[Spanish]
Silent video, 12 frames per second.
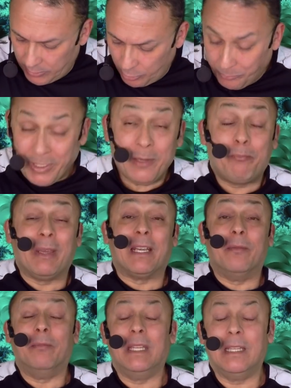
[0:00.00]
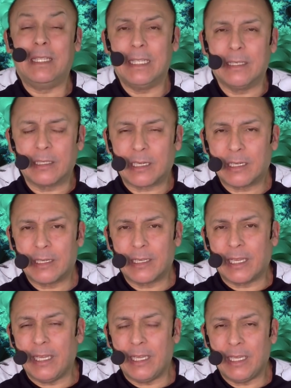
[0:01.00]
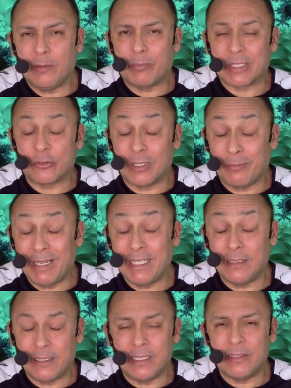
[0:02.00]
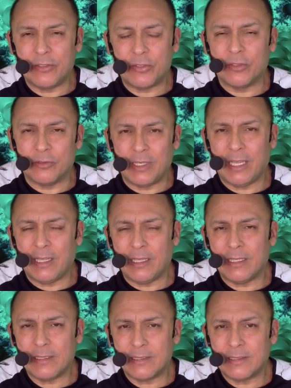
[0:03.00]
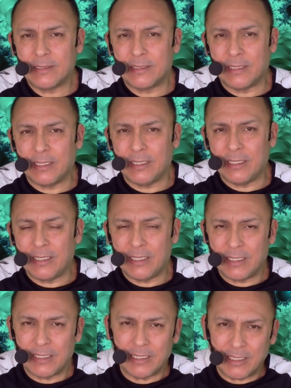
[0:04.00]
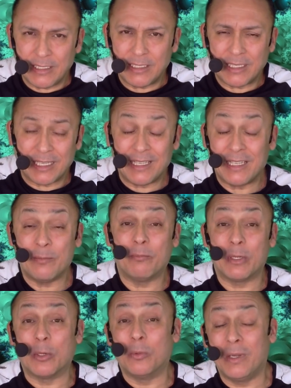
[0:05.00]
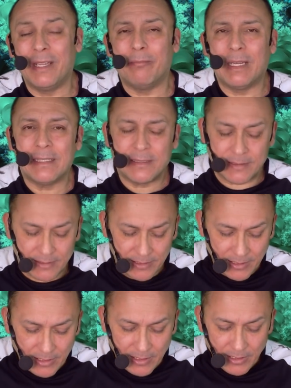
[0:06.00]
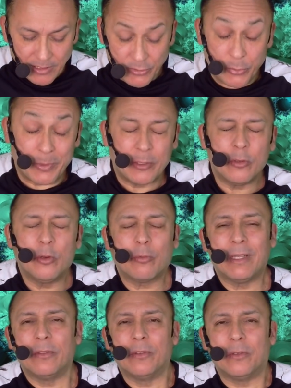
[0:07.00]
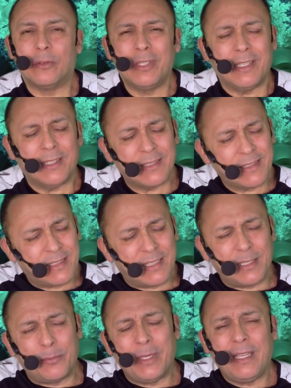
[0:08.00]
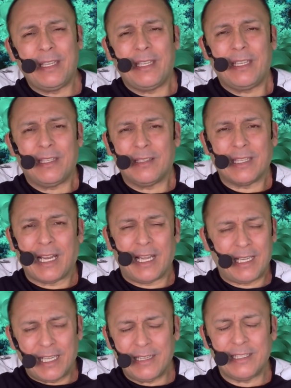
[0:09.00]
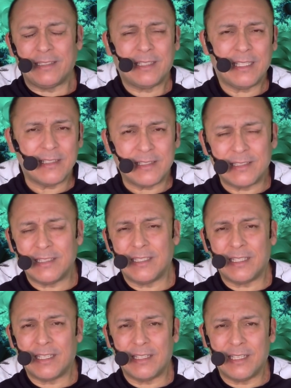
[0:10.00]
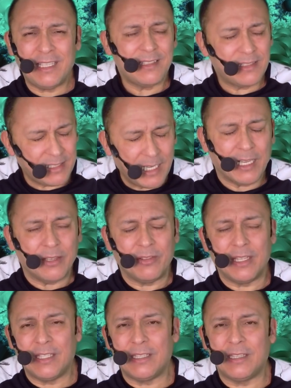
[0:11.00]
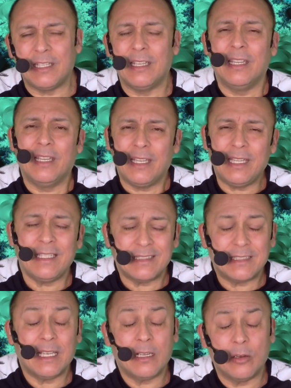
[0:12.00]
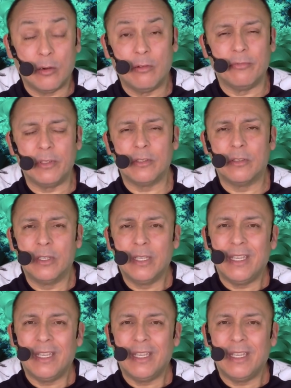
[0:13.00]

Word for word: No puedes permitir que personas malintencionadas te generen problemas, sobre todo cuando, oye, se ve a la distancia, es tan evidente, es tan obvio